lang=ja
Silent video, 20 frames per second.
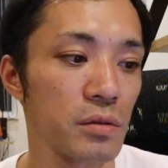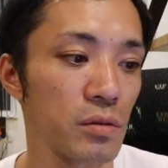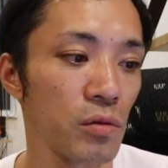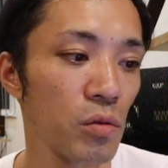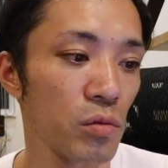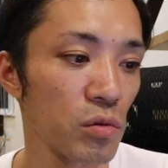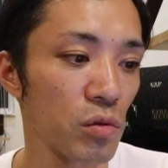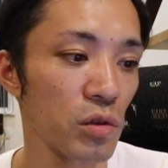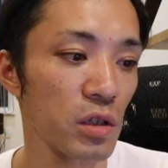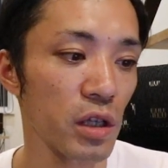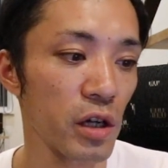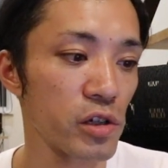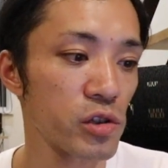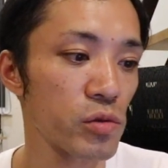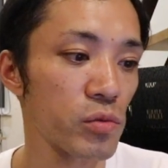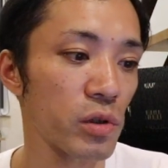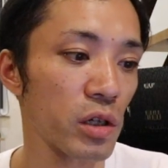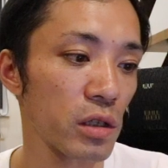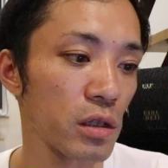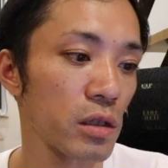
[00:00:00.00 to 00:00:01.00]
本当に大
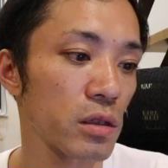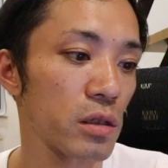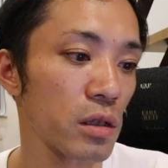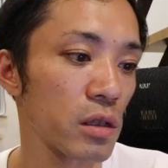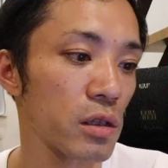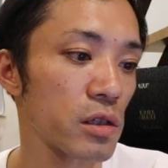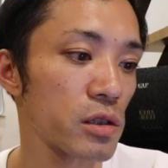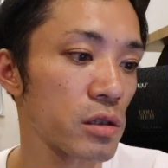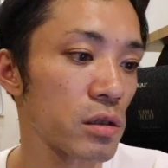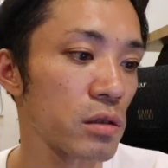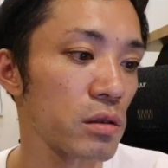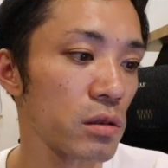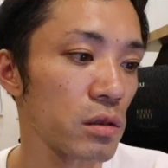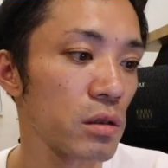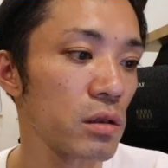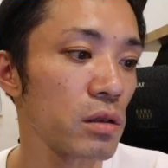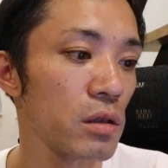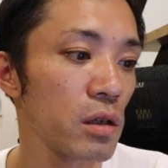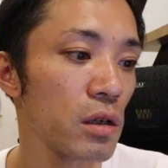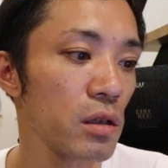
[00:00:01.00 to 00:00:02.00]
丈夫かなって話なんで
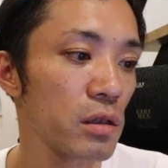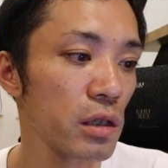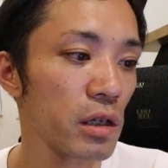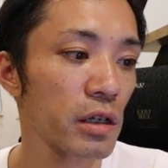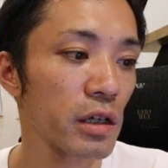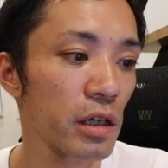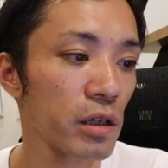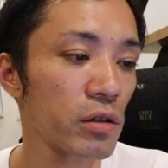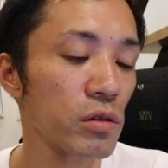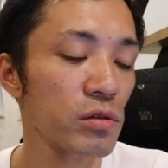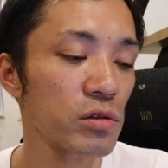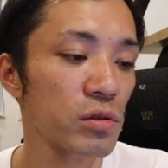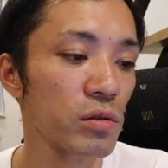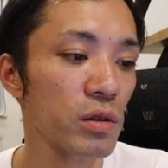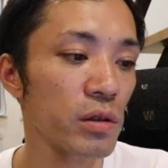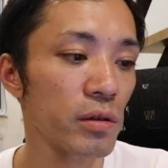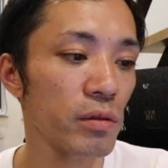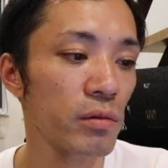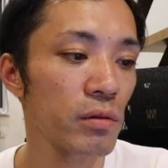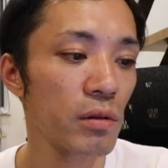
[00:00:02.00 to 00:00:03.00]
だから結局そ
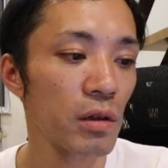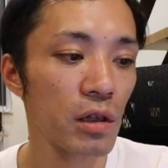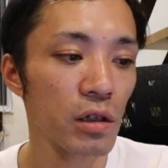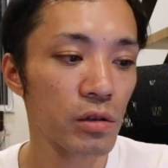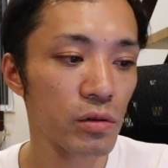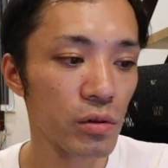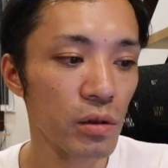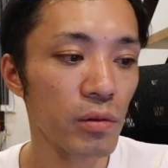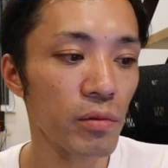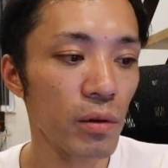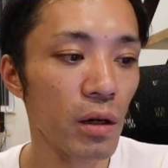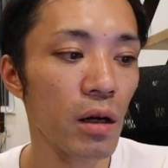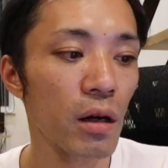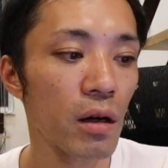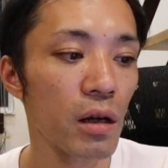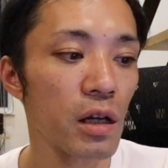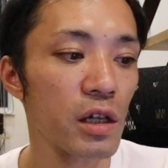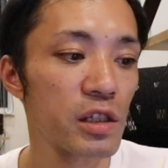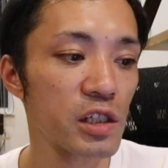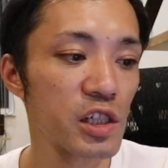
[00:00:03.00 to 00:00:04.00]
れそれ
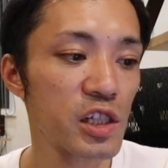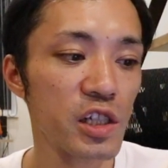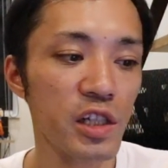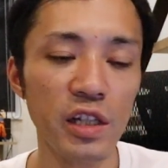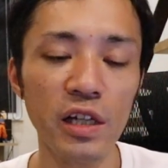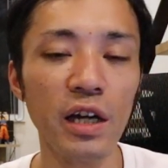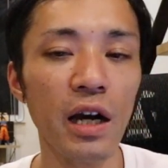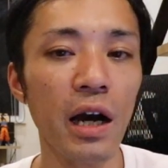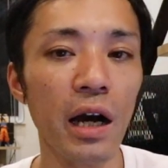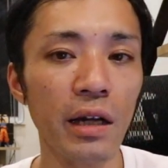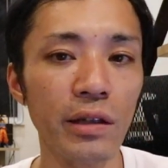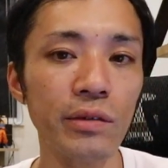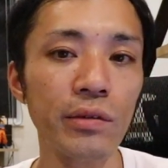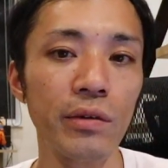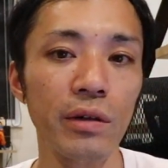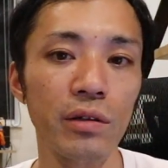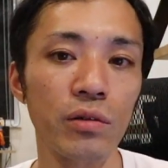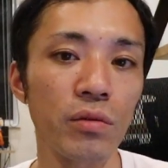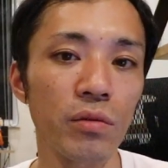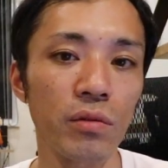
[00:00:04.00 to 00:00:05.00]
は自信があると
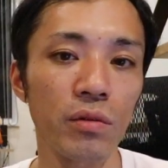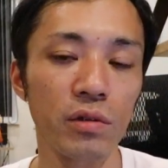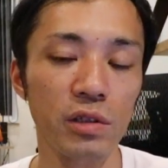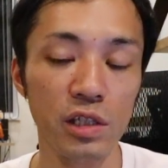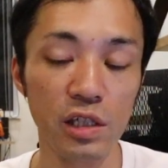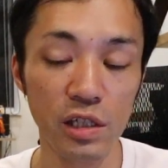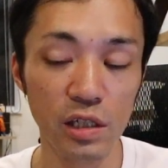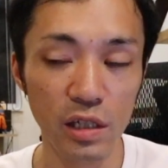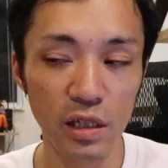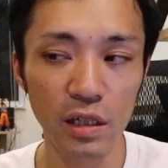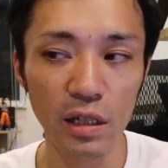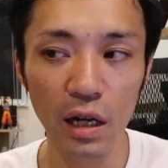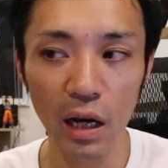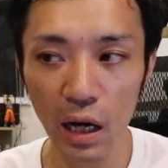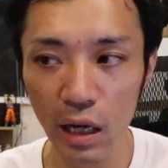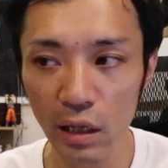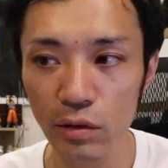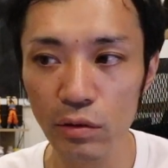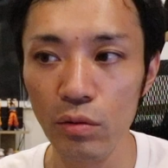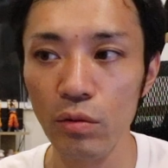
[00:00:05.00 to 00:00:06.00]
かどう自信
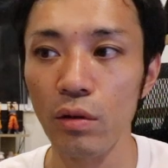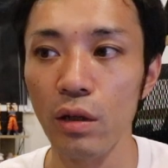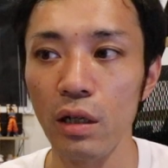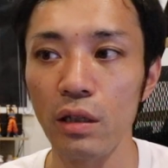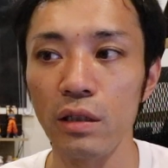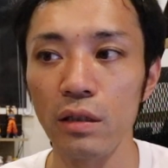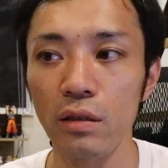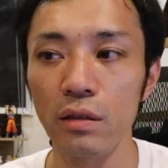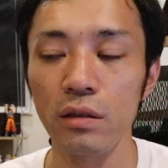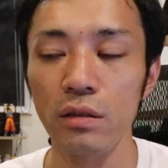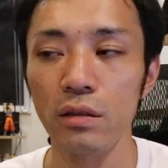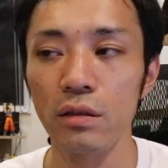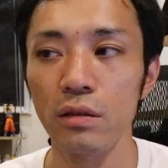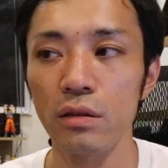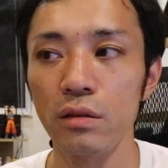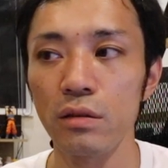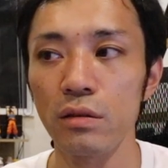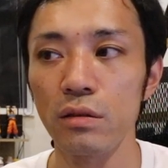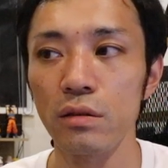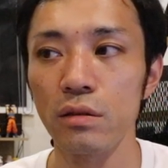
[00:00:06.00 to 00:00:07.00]
があるとか、う
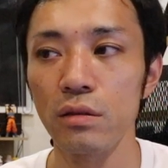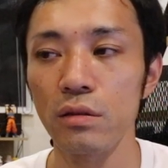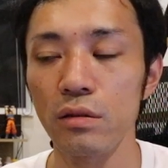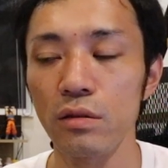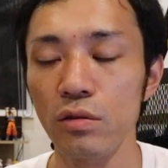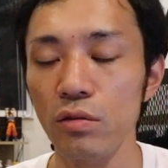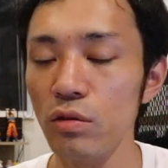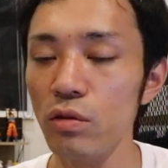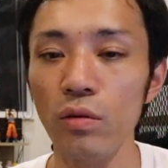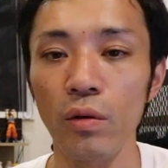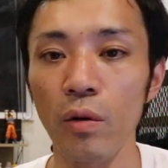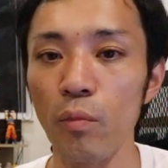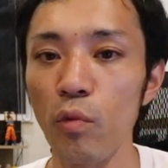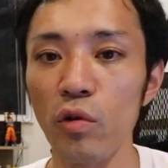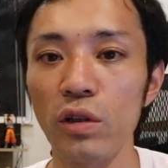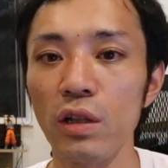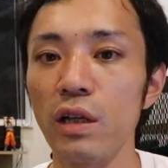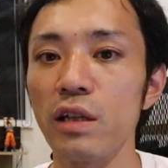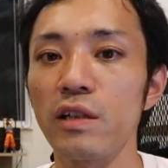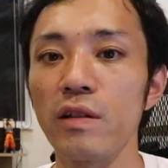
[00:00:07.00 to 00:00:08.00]
ん、そういうのが
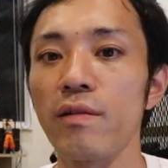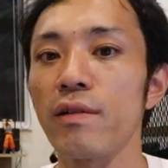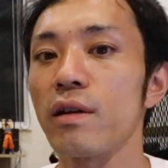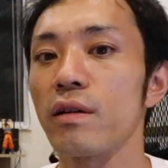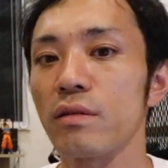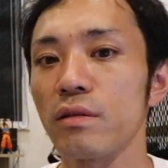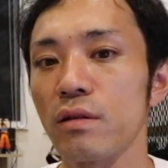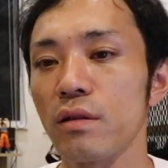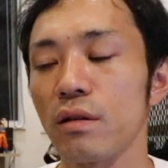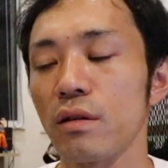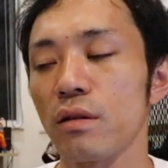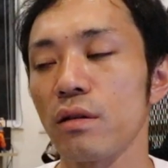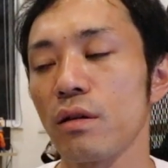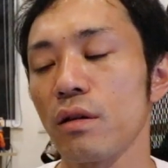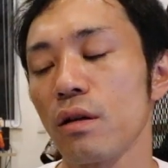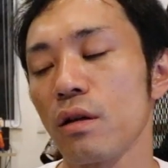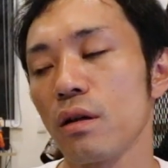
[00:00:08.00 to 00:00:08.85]
問題ではなくて